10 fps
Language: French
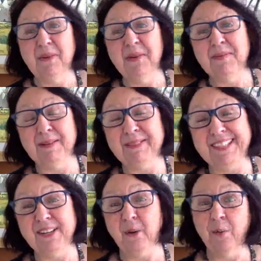bon, même
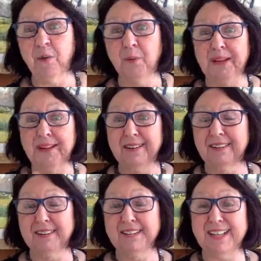si on a
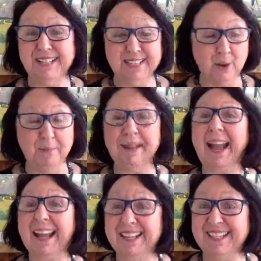dans les traditions
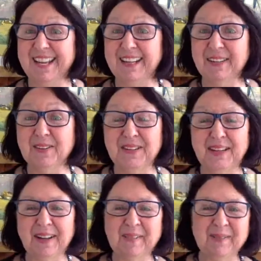amérindiennes, en tout
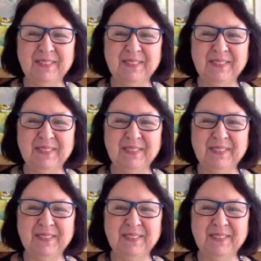cas,